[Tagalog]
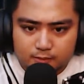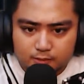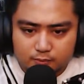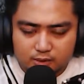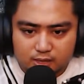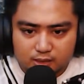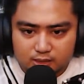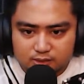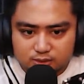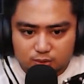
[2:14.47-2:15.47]
Wait lang,
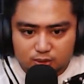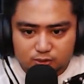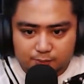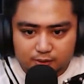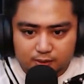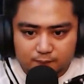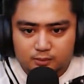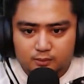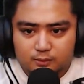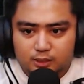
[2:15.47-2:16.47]
liligtas ko lang to, pre.
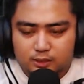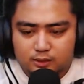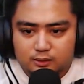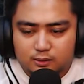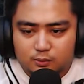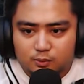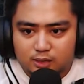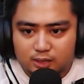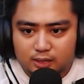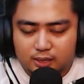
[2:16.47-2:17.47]
Ano Wal e- ano ba yan?
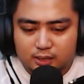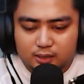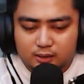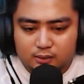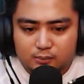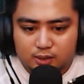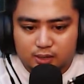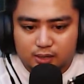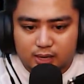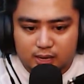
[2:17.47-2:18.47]
Walang ba yan? Walang
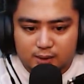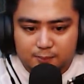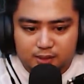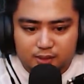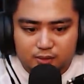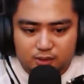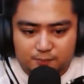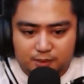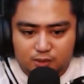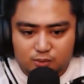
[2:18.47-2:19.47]
iya ka. Pag ikaw
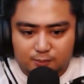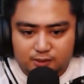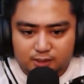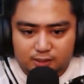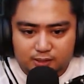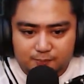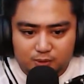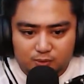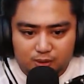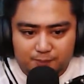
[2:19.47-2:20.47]
nagpaano pa din,
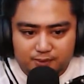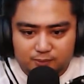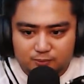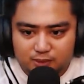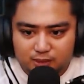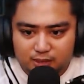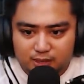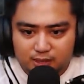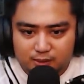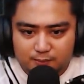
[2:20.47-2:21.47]
nagpa-hook ka pa din, walang iya
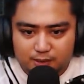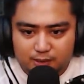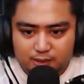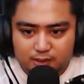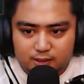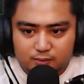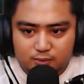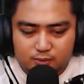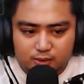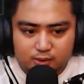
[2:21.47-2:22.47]
e ka. Bahala ka, iiwan ko
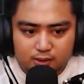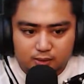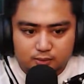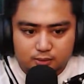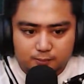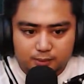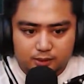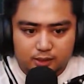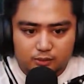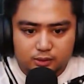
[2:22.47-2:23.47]
na kay lahat.
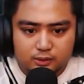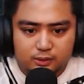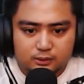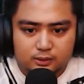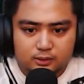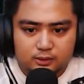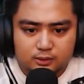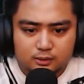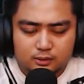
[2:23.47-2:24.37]
Patay ako na yung dad. Ah!